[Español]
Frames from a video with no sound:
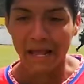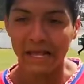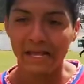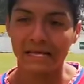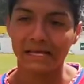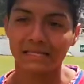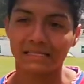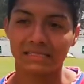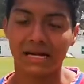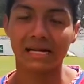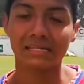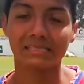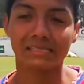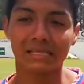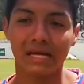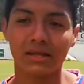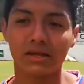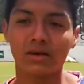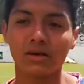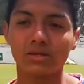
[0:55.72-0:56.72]
Eh,
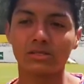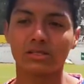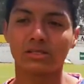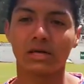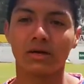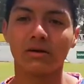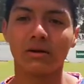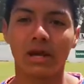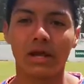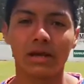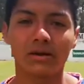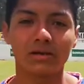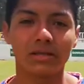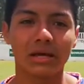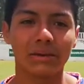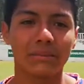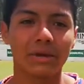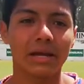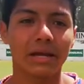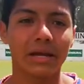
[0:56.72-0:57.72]
gracias a Dios, creo que yo
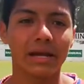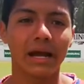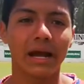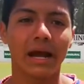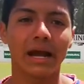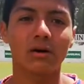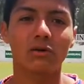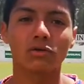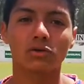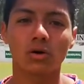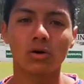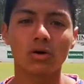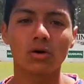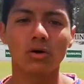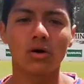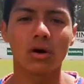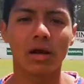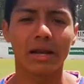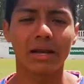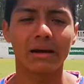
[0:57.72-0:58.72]
también quería dejarlo
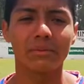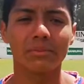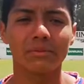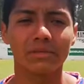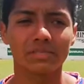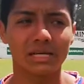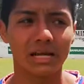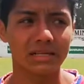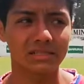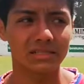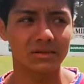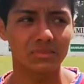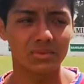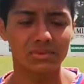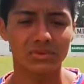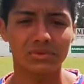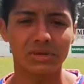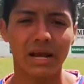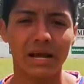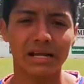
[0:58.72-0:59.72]
todo, quería aprovechar esta
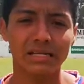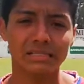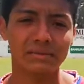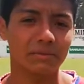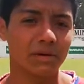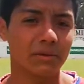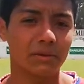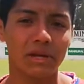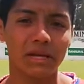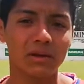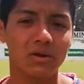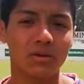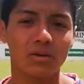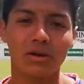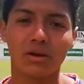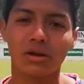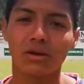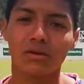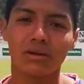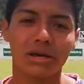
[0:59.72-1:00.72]
oportunidad que se me
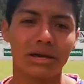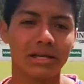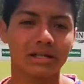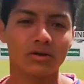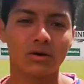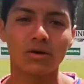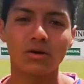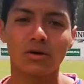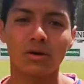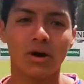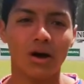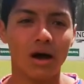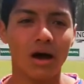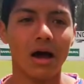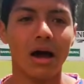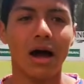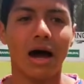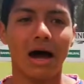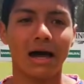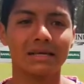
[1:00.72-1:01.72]
vino y lo dejé todo.
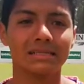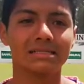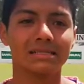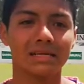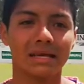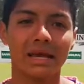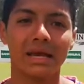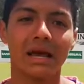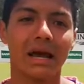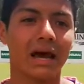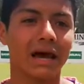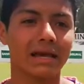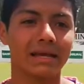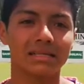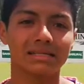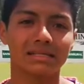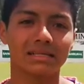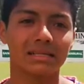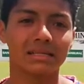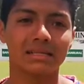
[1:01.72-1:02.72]
Ahí sí que hay
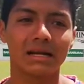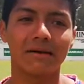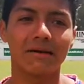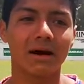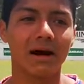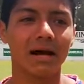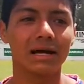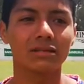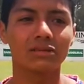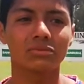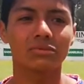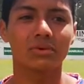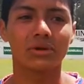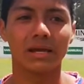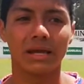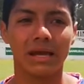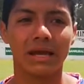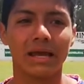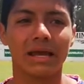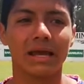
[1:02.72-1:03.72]
que seguir trabajando
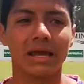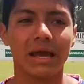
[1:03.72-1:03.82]
porque